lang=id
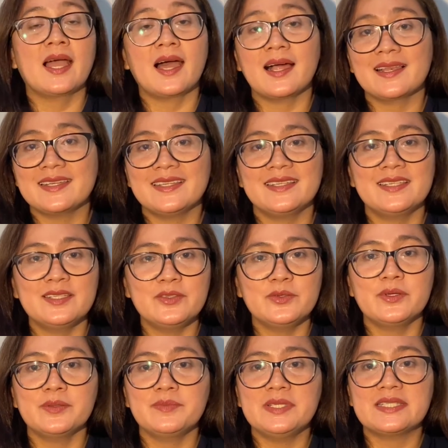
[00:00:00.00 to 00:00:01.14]
Hal ini
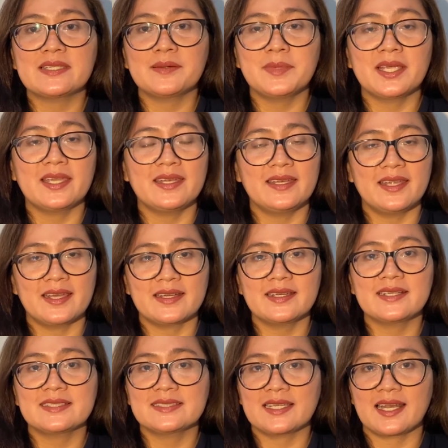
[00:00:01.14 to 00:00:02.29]
juga bisa menghindari
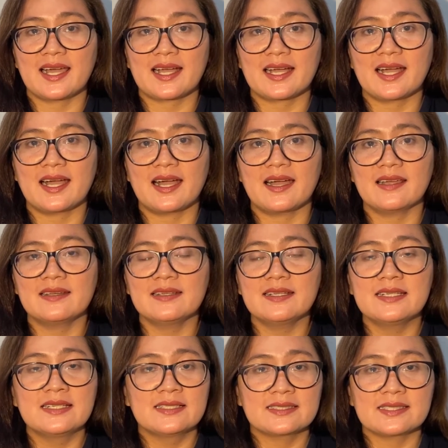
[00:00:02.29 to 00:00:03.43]
kecelakaan
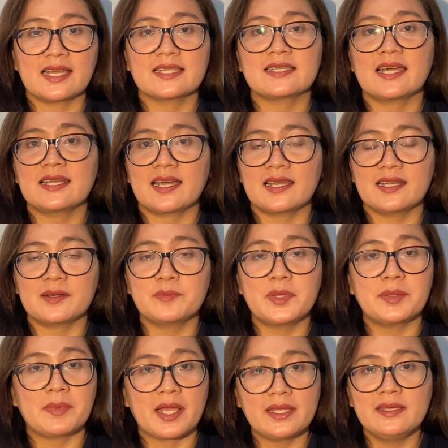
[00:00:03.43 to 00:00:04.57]
saat anak-anak
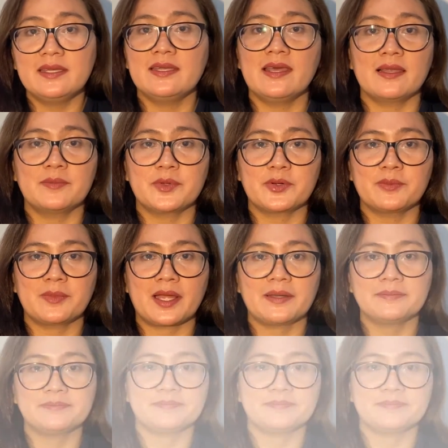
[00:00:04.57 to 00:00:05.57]
bermain di dalam rumah.